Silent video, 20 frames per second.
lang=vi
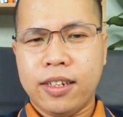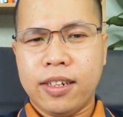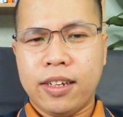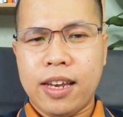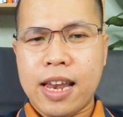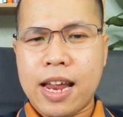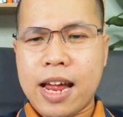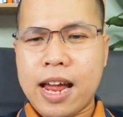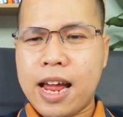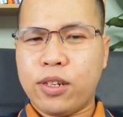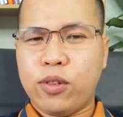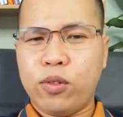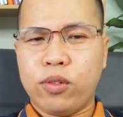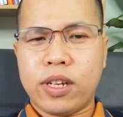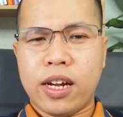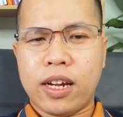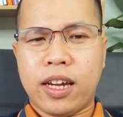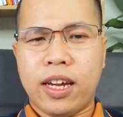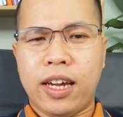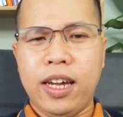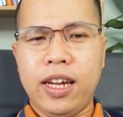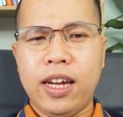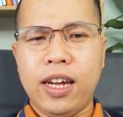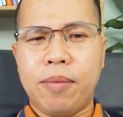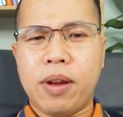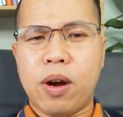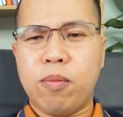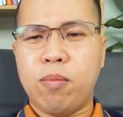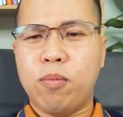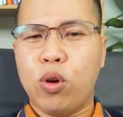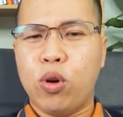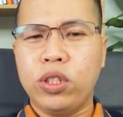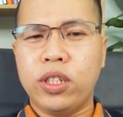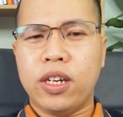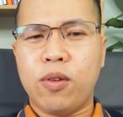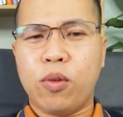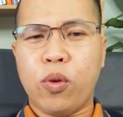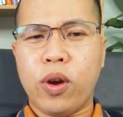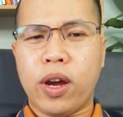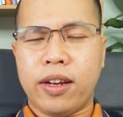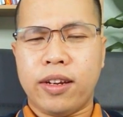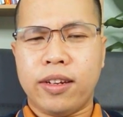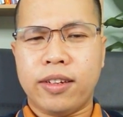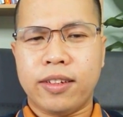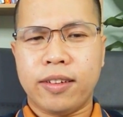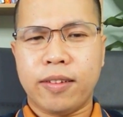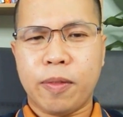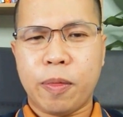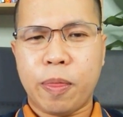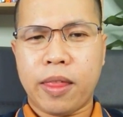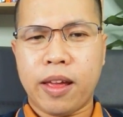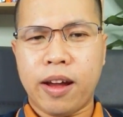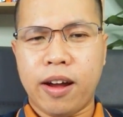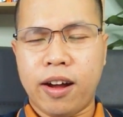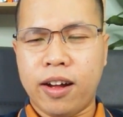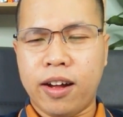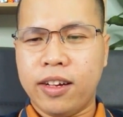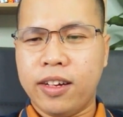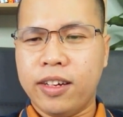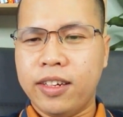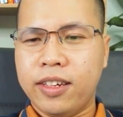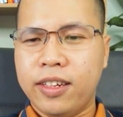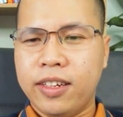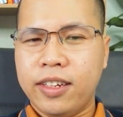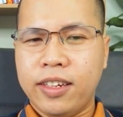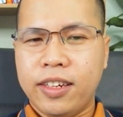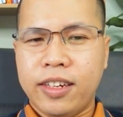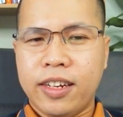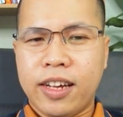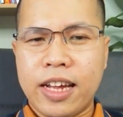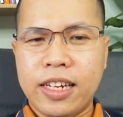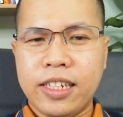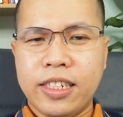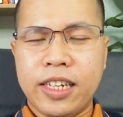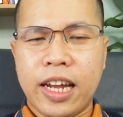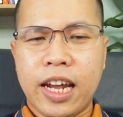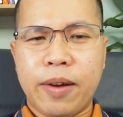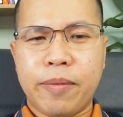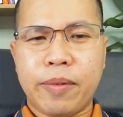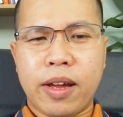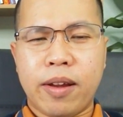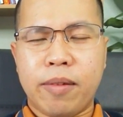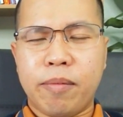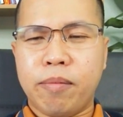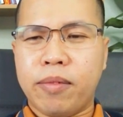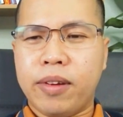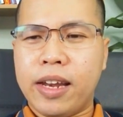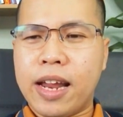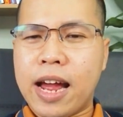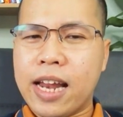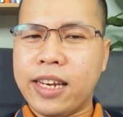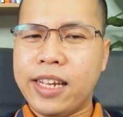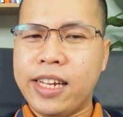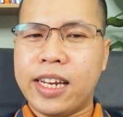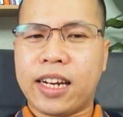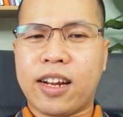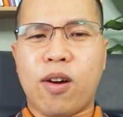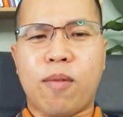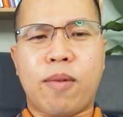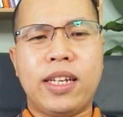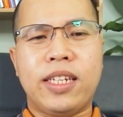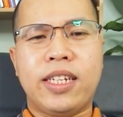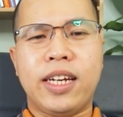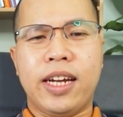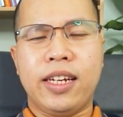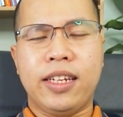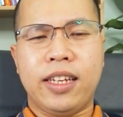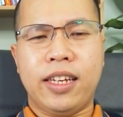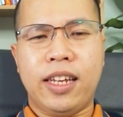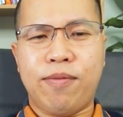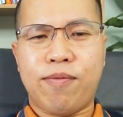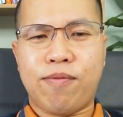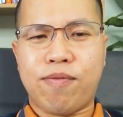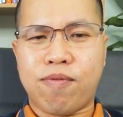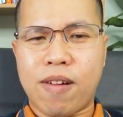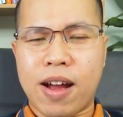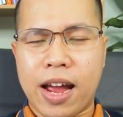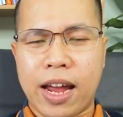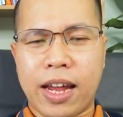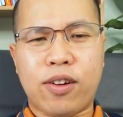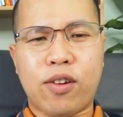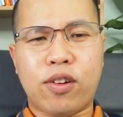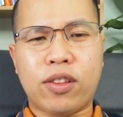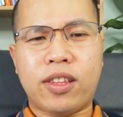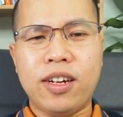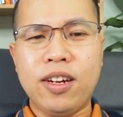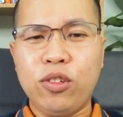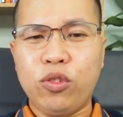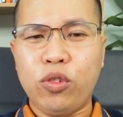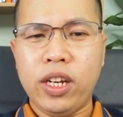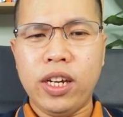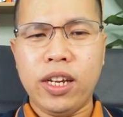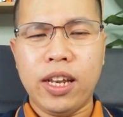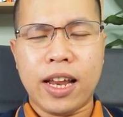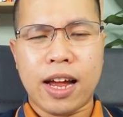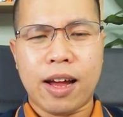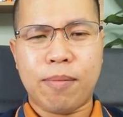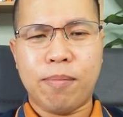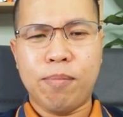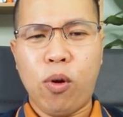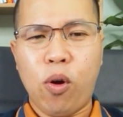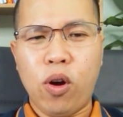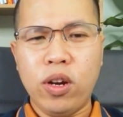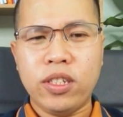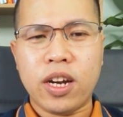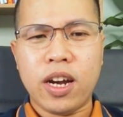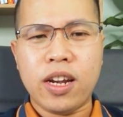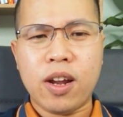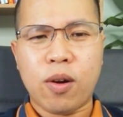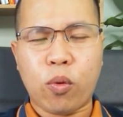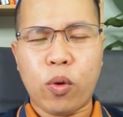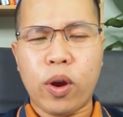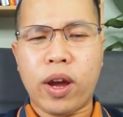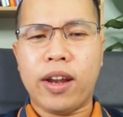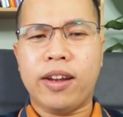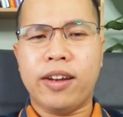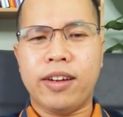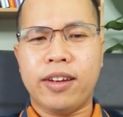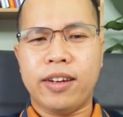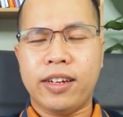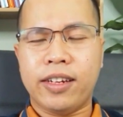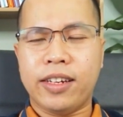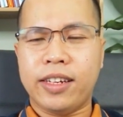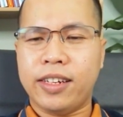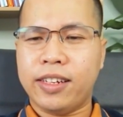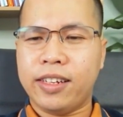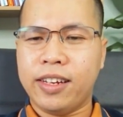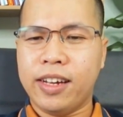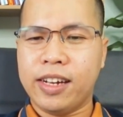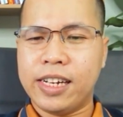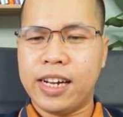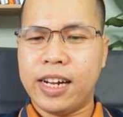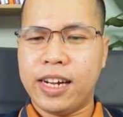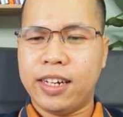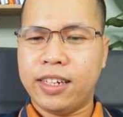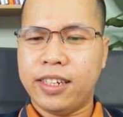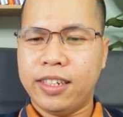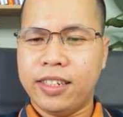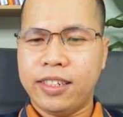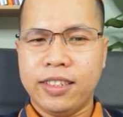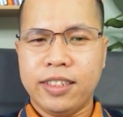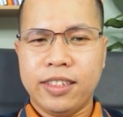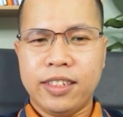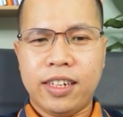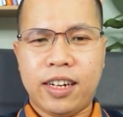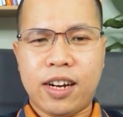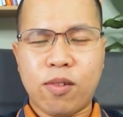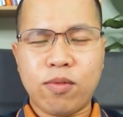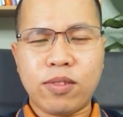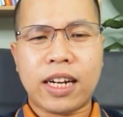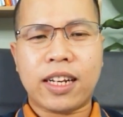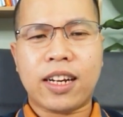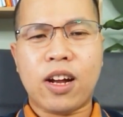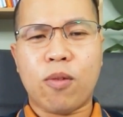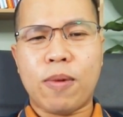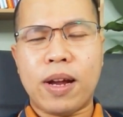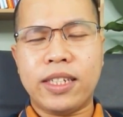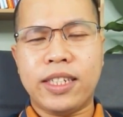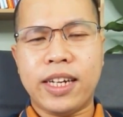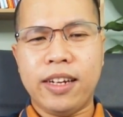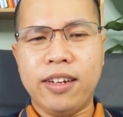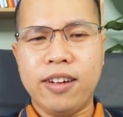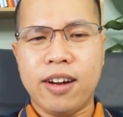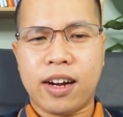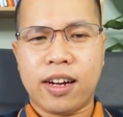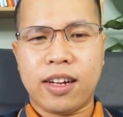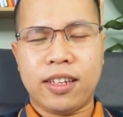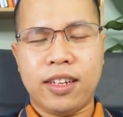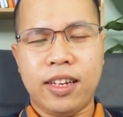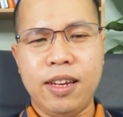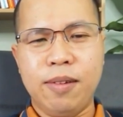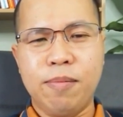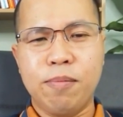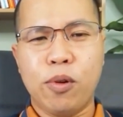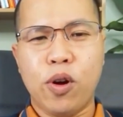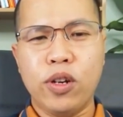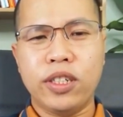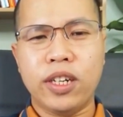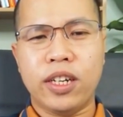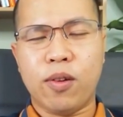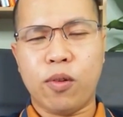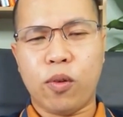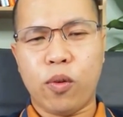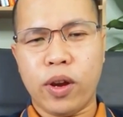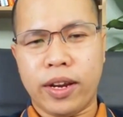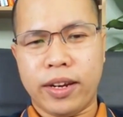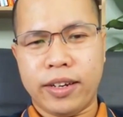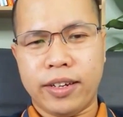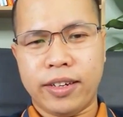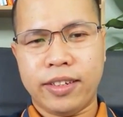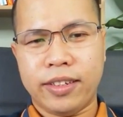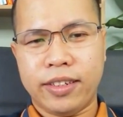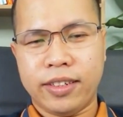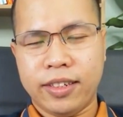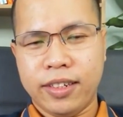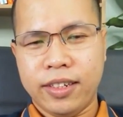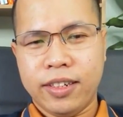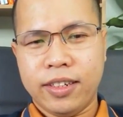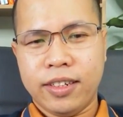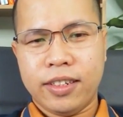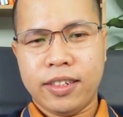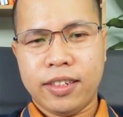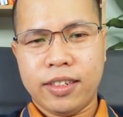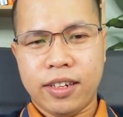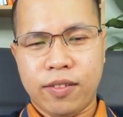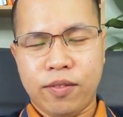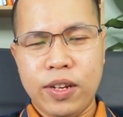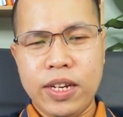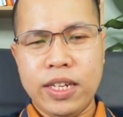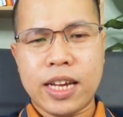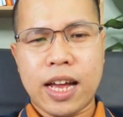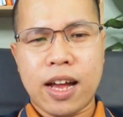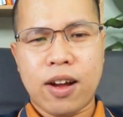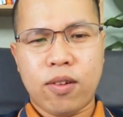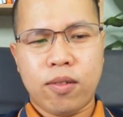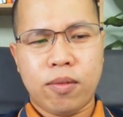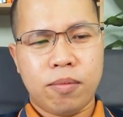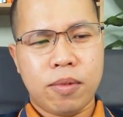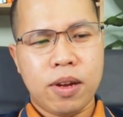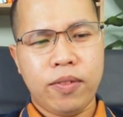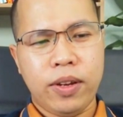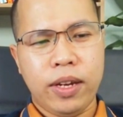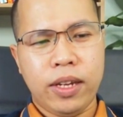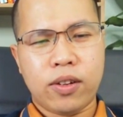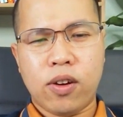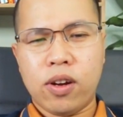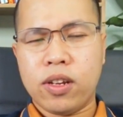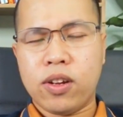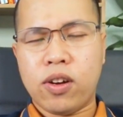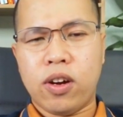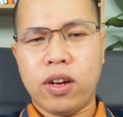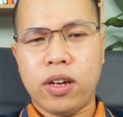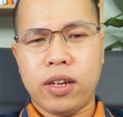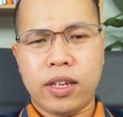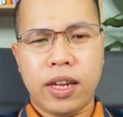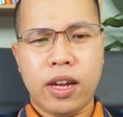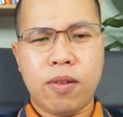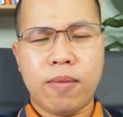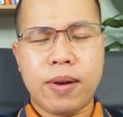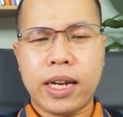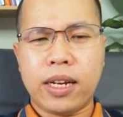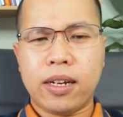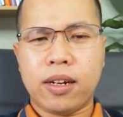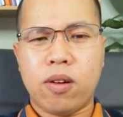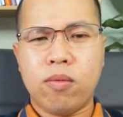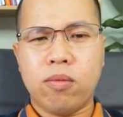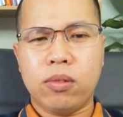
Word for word: là chúng ta ký hợp đồng môi giới độc quyền. Đó, anh chị em nhá, đã đi đặt cọc bán chênh thì phải có tư duy là môi giới độc quyền, được chưa? Không đặt cọc bán chênh được thì môi giới độc quyền. Vì sao? Bởi vì thôi rồi, nếu mà anh